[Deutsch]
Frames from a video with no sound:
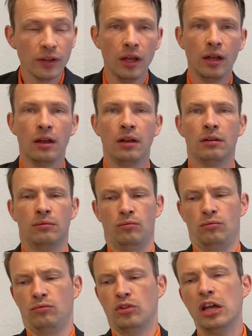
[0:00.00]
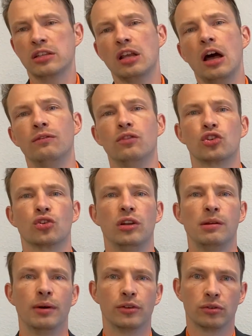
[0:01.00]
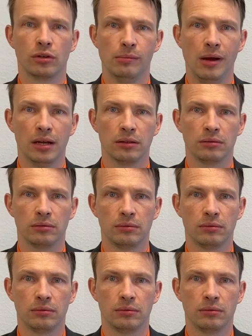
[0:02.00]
Wie? Das haben wir schon immer so gemacht.